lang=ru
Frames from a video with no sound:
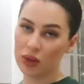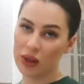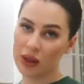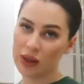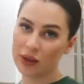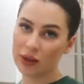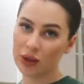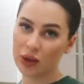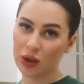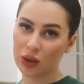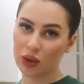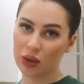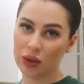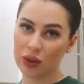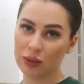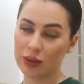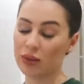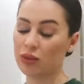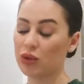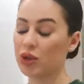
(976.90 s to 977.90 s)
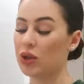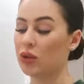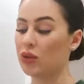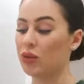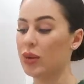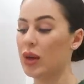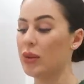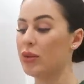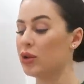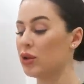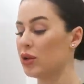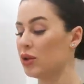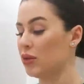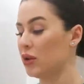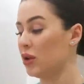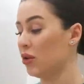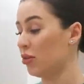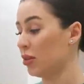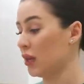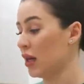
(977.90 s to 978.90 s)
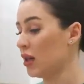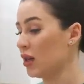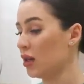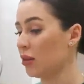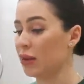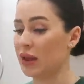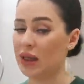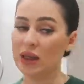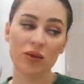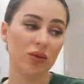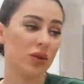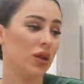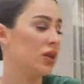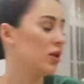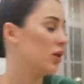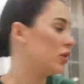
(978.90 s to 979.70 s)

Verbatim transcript: я расстроена, потому что у меня просто сегодня в планах поесть вот эти